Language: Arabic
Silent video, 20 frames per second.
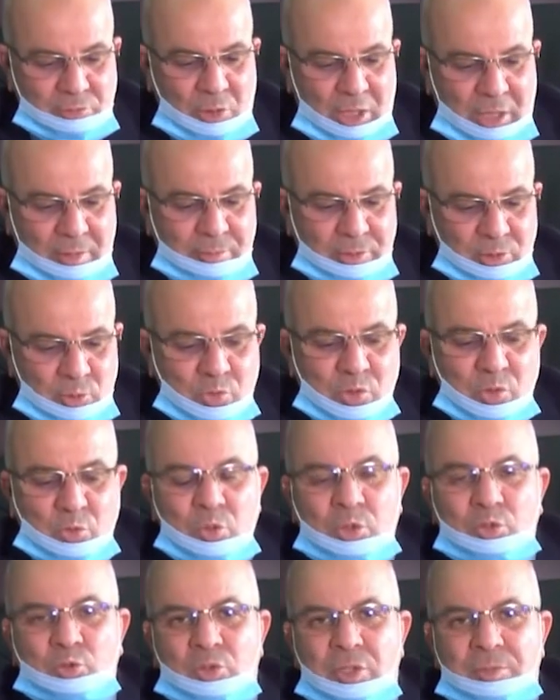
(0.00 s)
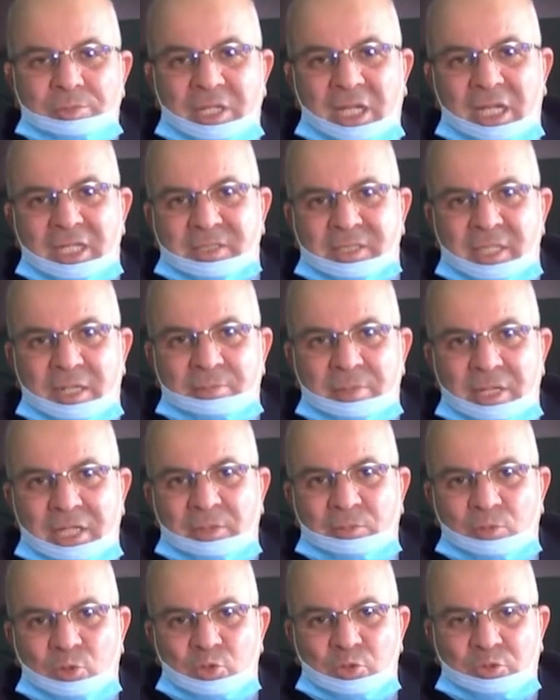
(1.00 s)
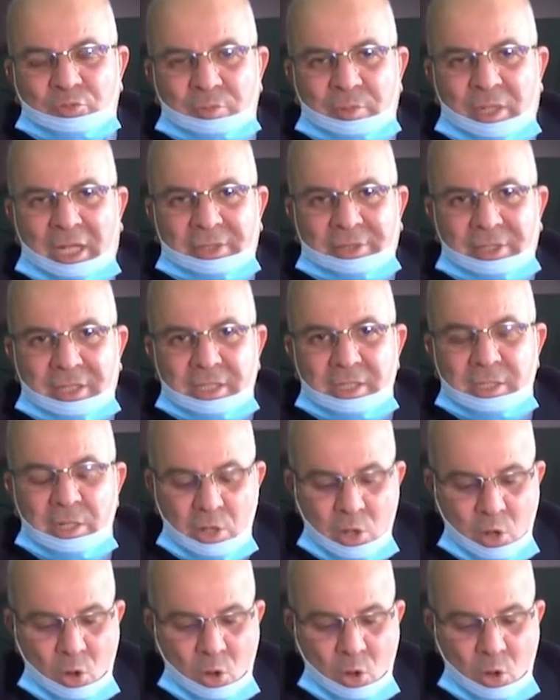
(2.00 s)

محمد يزودون من خزان الماء الموجود في الحضري